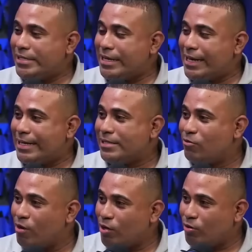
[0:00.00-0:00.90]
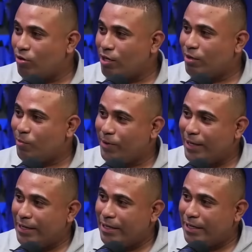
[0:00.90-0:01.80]
de casa com a grok. Eu
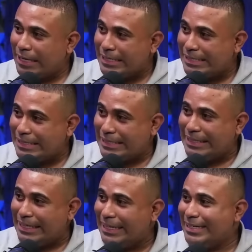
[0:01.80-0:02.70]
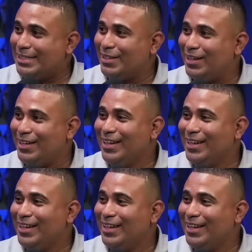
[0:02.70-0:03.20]
peguei resistência. Só uma grok.